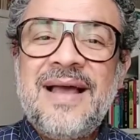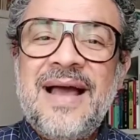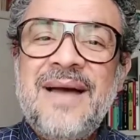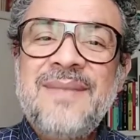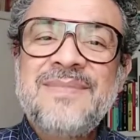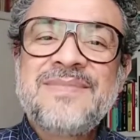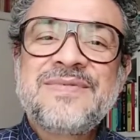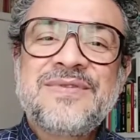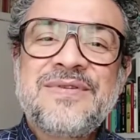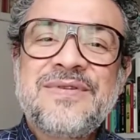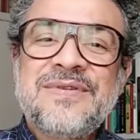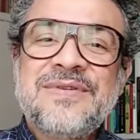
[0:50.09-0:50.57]

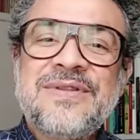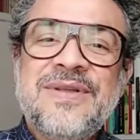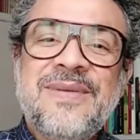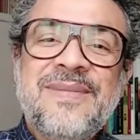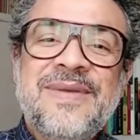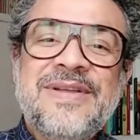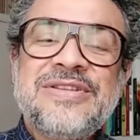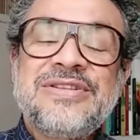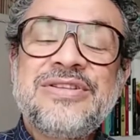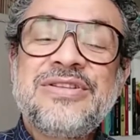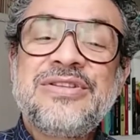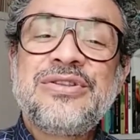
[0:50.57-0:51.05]

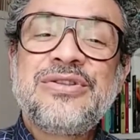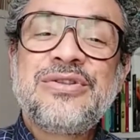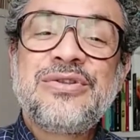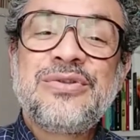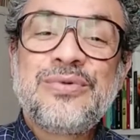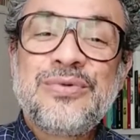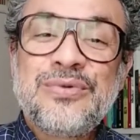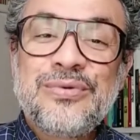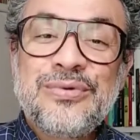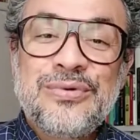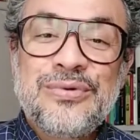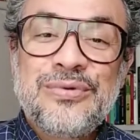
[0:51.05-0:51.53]
absolutamente
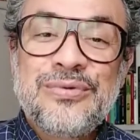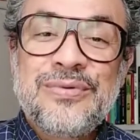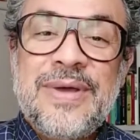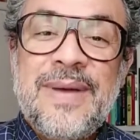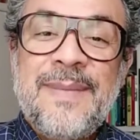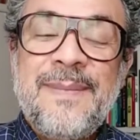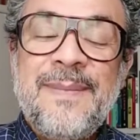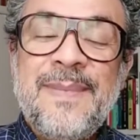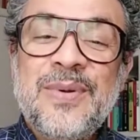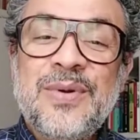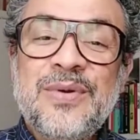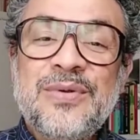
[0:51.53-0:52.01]

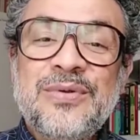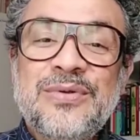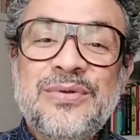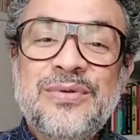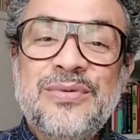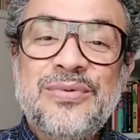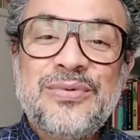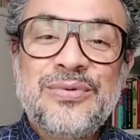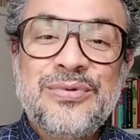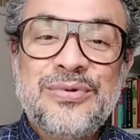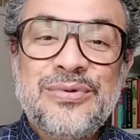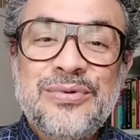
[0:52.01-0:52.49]
tudo é
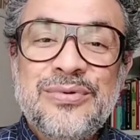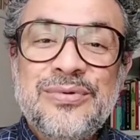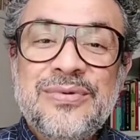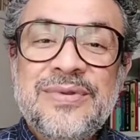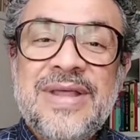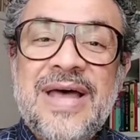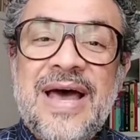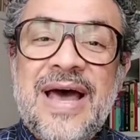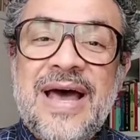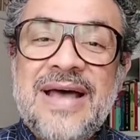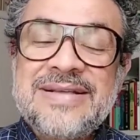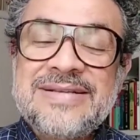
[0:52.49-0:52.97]
produto
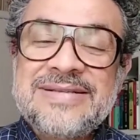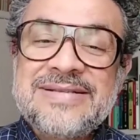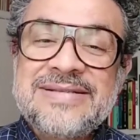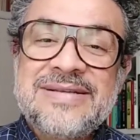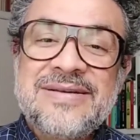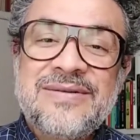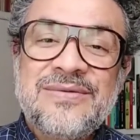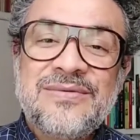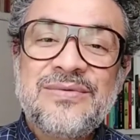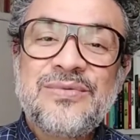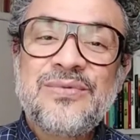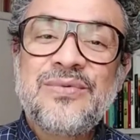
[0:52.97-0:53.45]
da
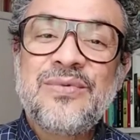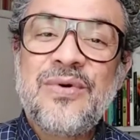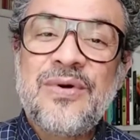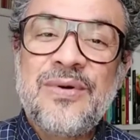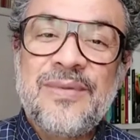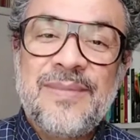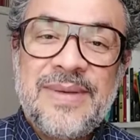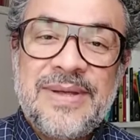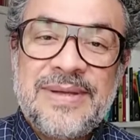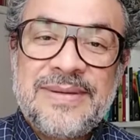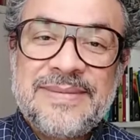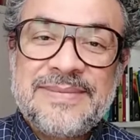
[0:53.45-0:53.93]
ação do
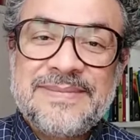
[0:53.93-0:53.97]
homem.